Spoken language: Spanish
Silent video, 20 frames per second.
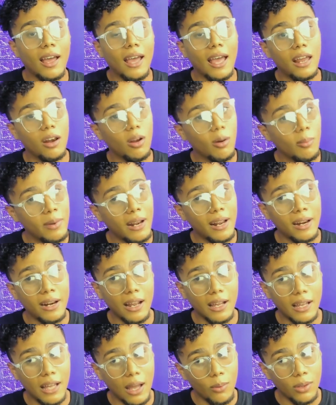El hombre
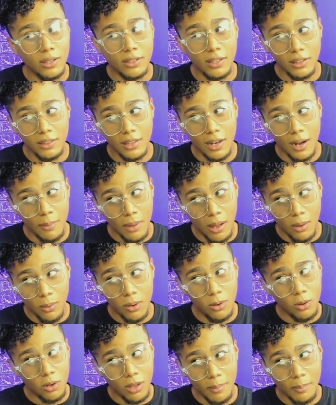arrancado y sin trabajo
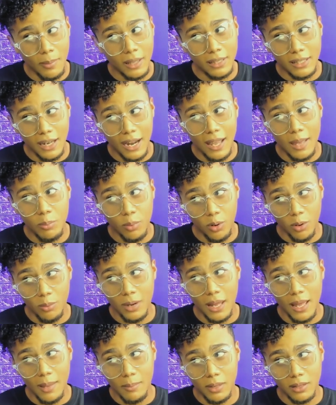es lo que más trae
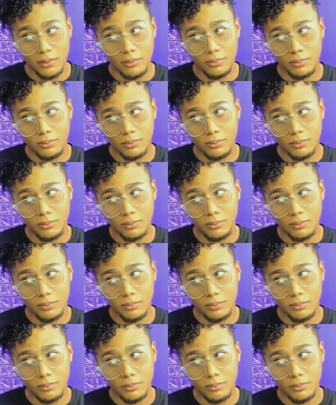problemas.